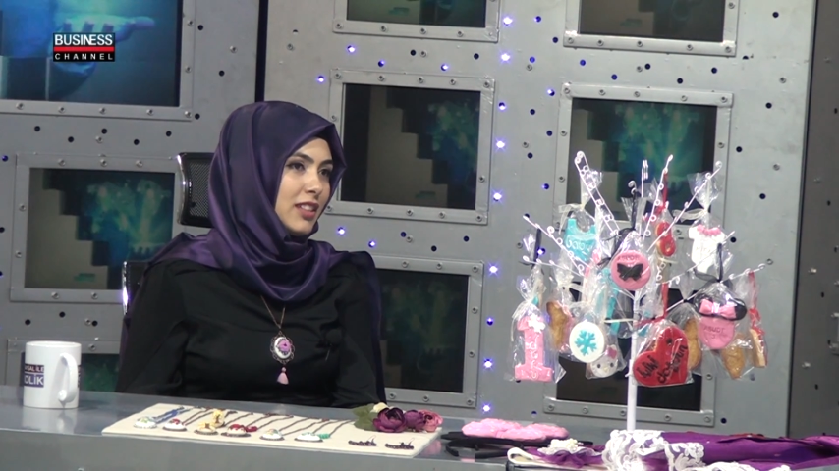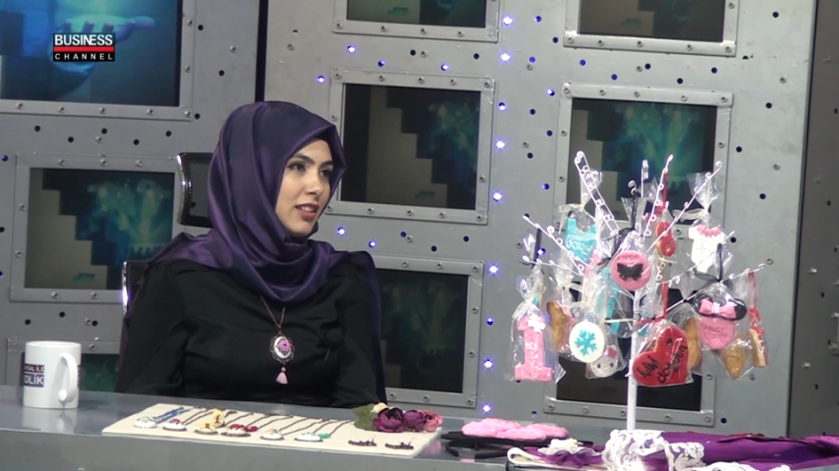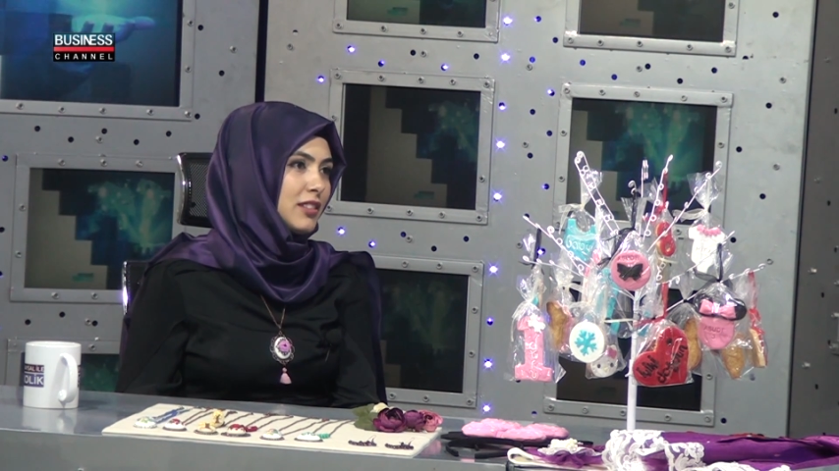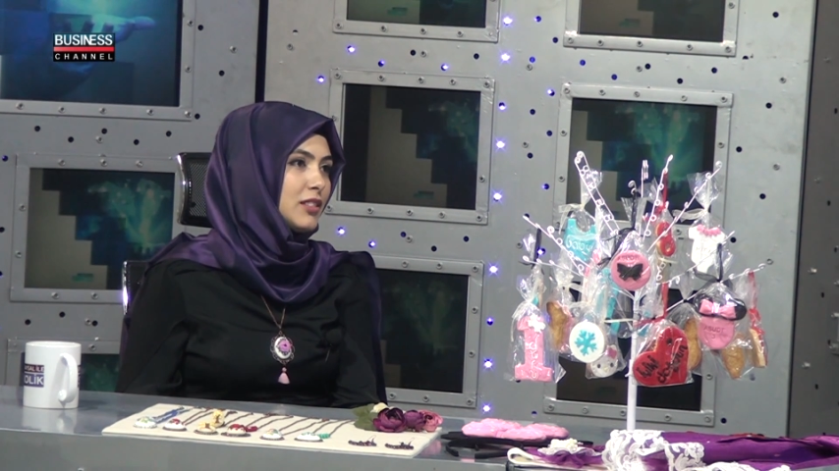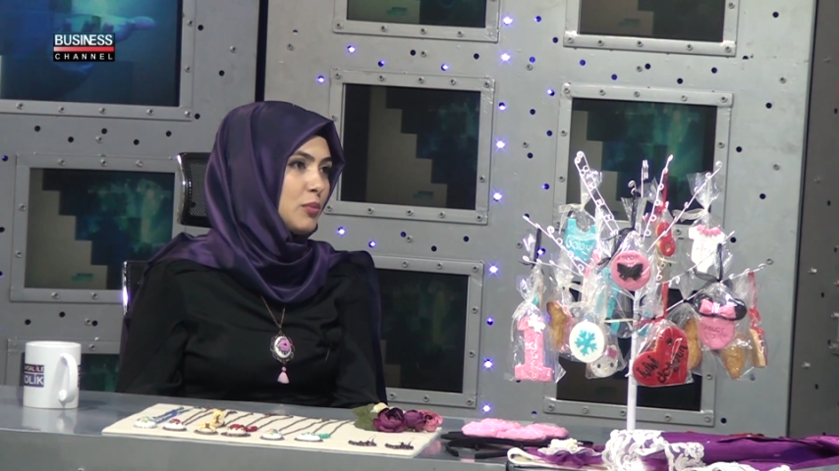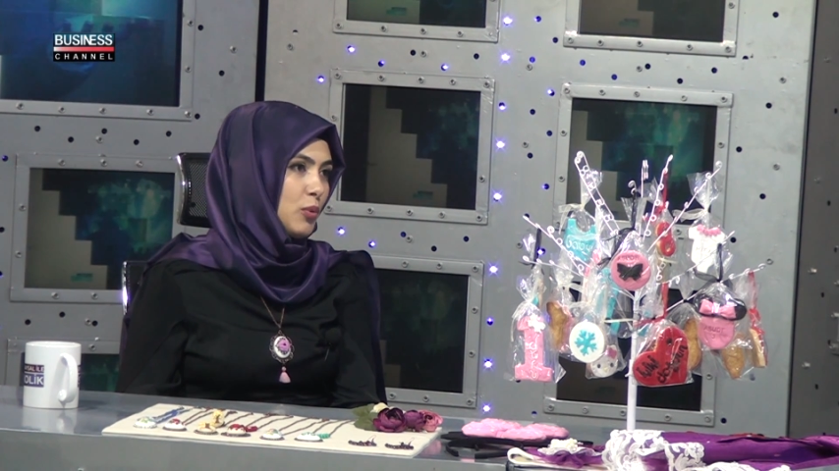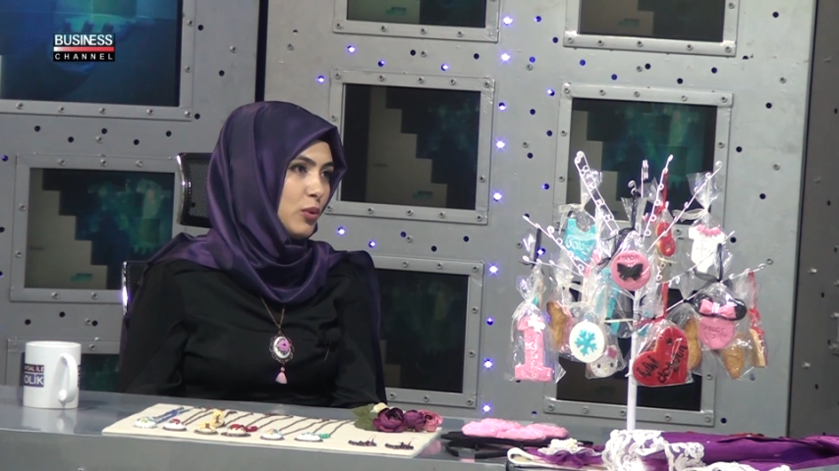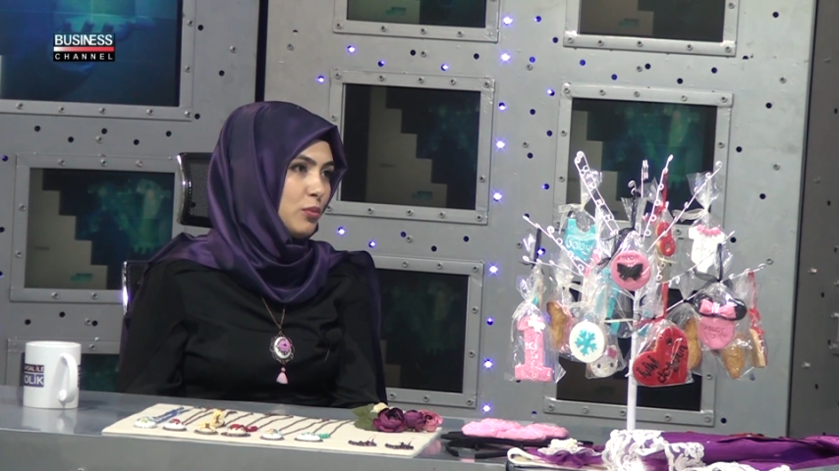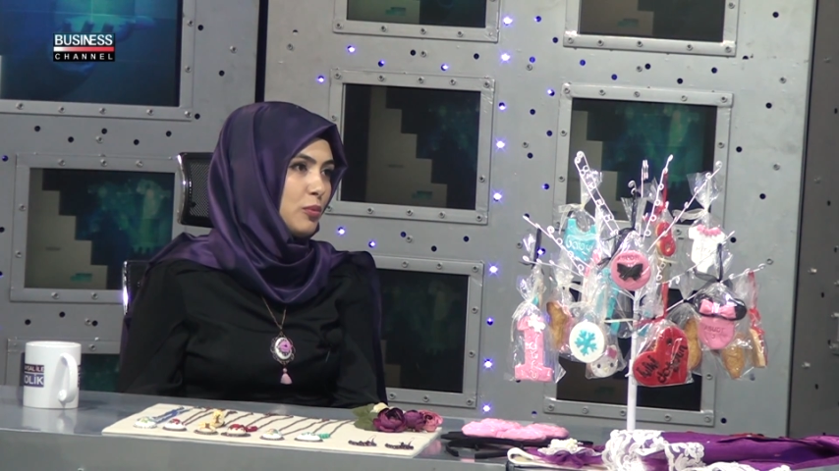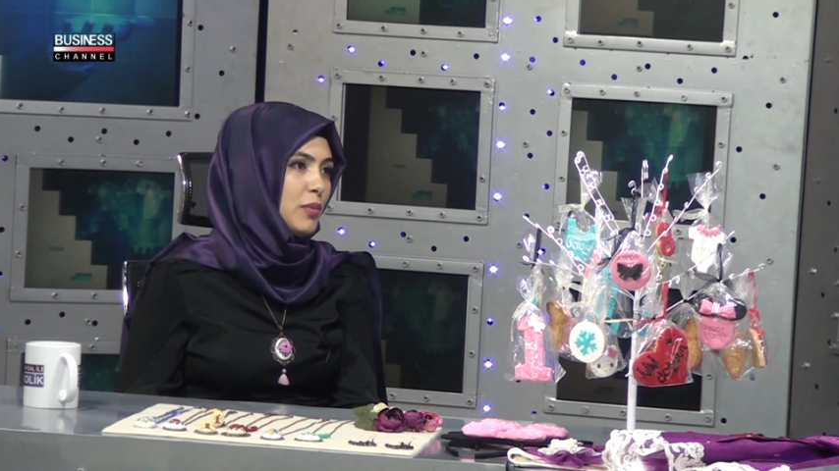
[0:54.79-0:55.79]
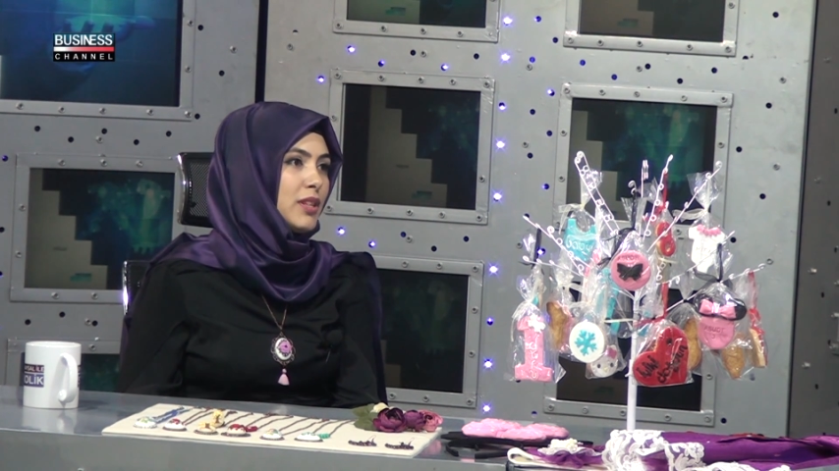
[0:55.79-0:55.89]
Sanatları Bölümü